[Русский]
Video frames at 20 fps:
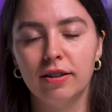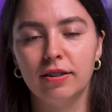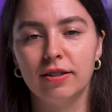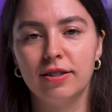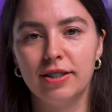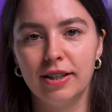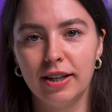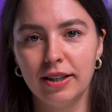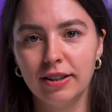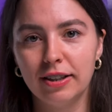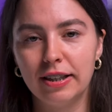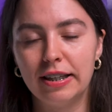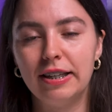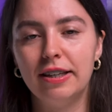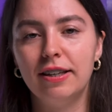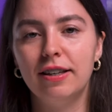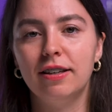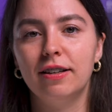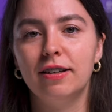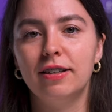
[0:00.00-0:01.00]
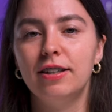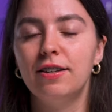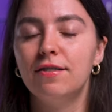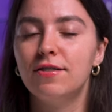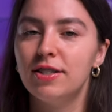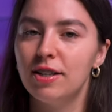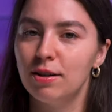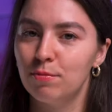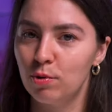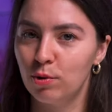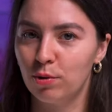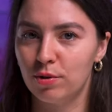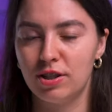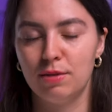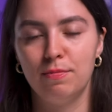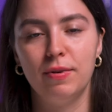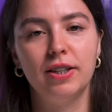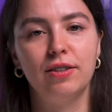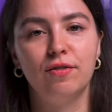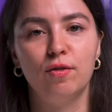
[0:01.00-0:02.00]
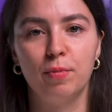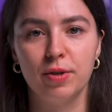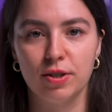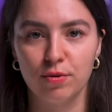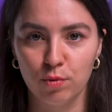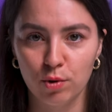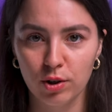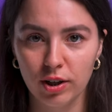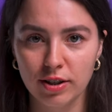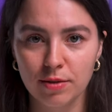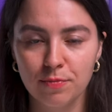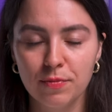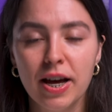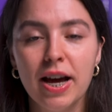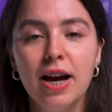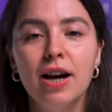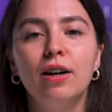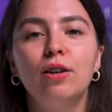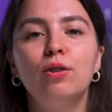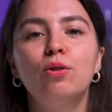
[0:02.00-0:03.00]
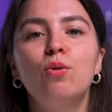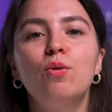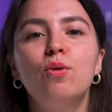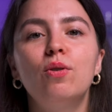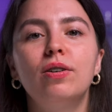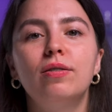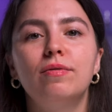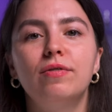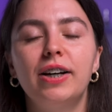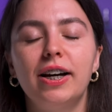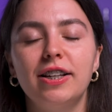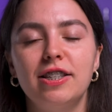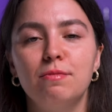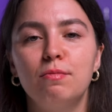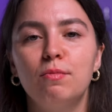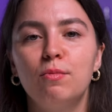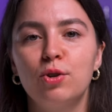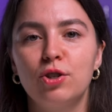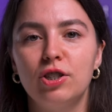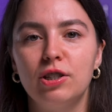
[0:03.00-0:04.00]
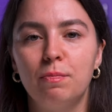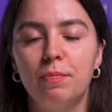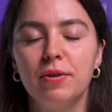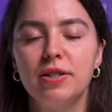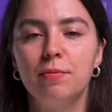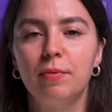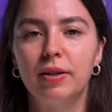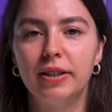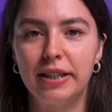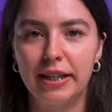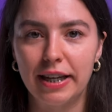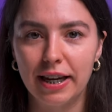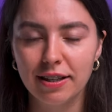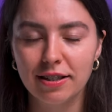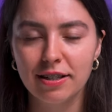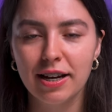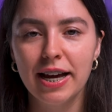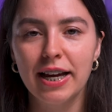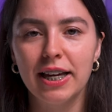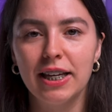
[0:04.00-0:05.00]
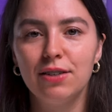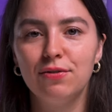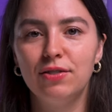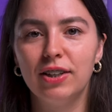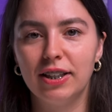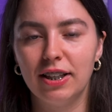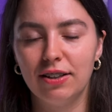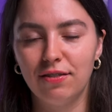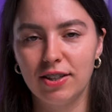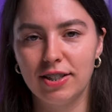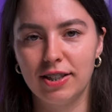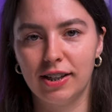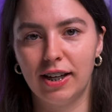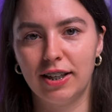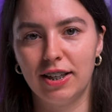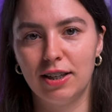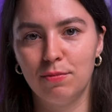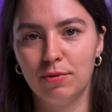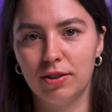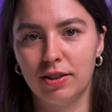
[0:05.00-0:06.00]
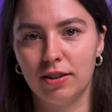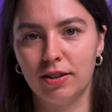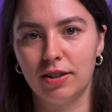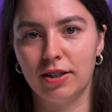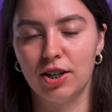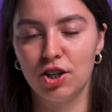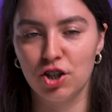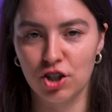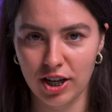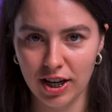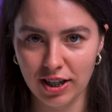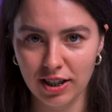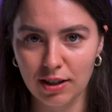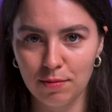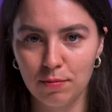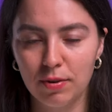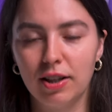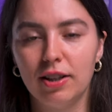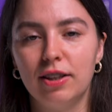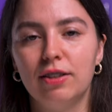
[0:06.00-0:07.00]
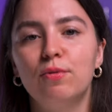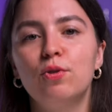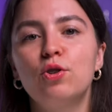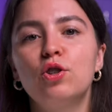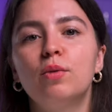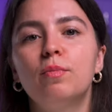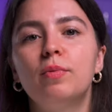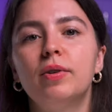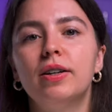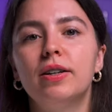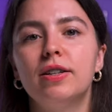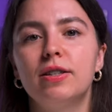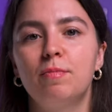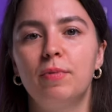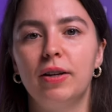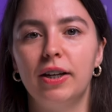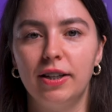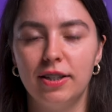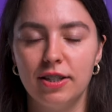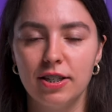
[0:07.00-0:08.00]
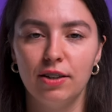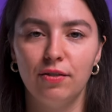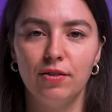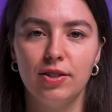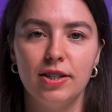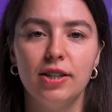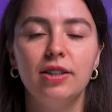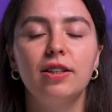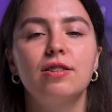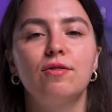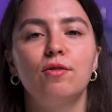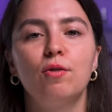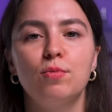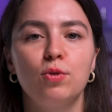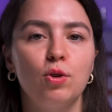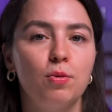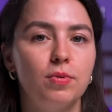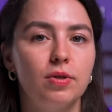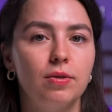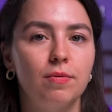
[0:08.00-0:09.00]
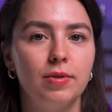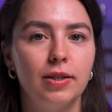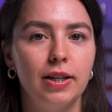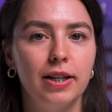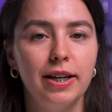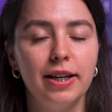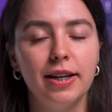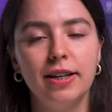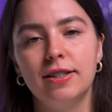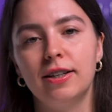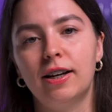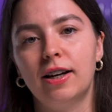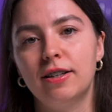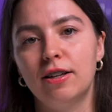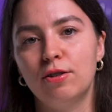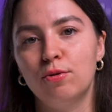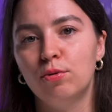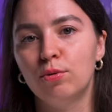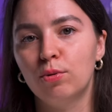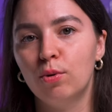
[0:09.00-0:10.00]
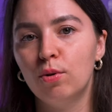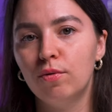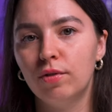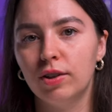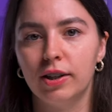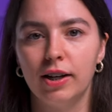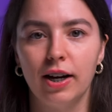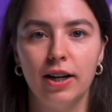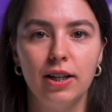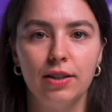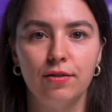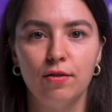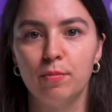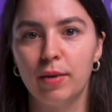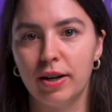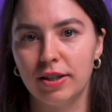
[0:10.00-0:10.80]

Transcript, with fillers: э, цен, и не все могут себе этого позволить, но вы хотя бы можете посмотреть и вдохновиться какими-то решениями для того, чтобы спроектировать их на своем собственном столе и заказать у другого локального